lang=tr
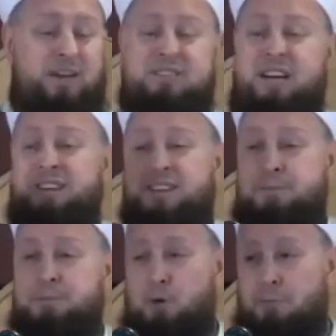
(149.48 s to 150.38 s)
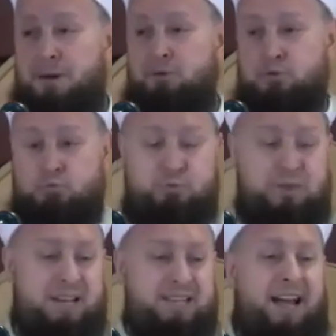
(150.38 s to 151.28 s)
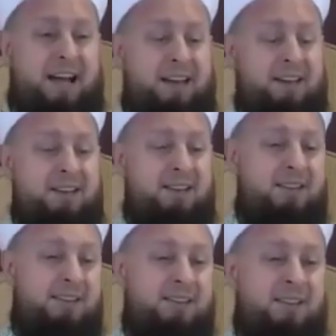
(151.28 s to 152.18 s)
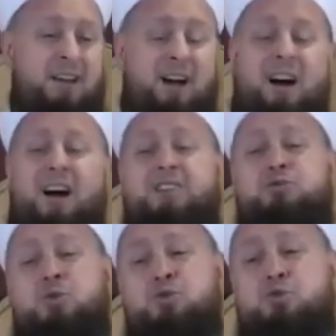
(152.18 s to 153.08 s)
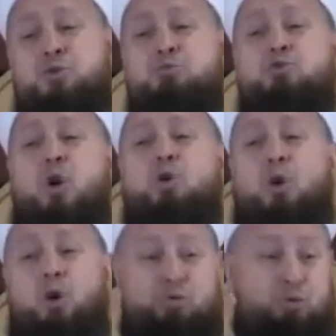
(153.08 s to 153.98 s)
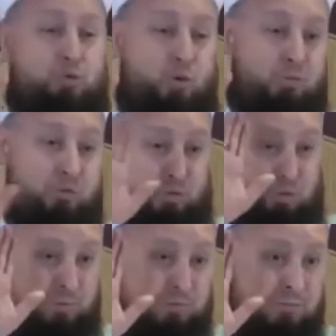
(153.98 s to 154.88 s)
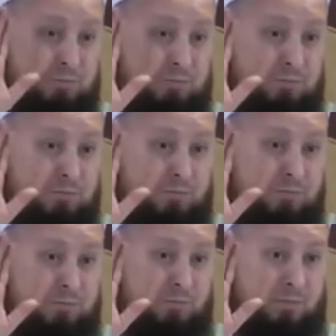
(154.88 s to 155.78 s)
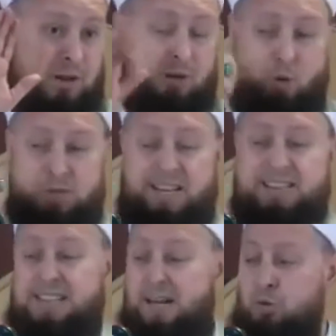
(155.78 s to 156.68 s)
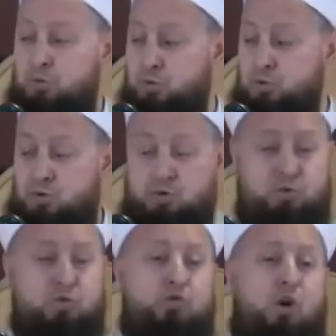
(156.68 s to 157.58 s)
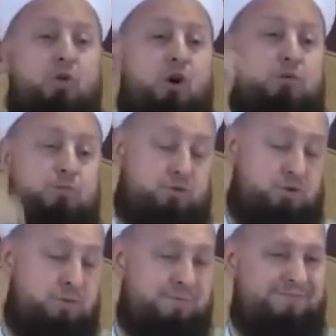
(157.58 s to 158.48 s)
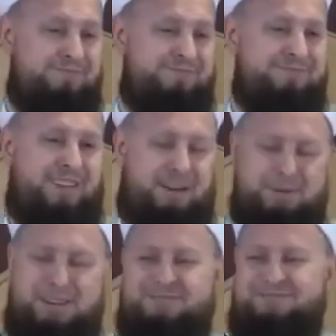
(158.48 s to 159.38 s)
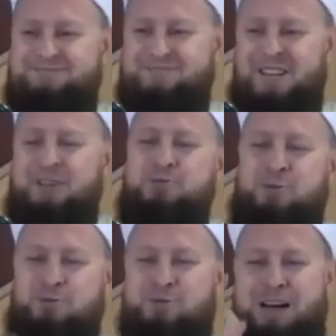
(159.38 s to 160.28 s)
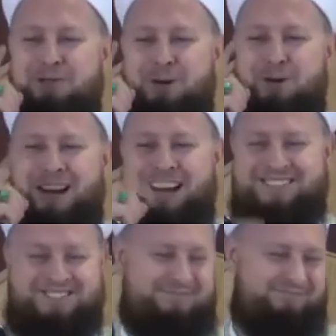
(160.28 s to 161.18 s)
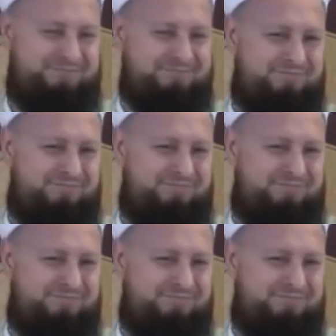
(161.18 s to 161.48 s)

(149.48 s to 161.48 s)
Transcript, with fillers: O esnada da bir bomba düşmüş bir yeri de. Ay çocuğum çok korktu diyormuş. O sesten o küçük çocuğu çok korkmuş. Tabi. Çocuklar korkar.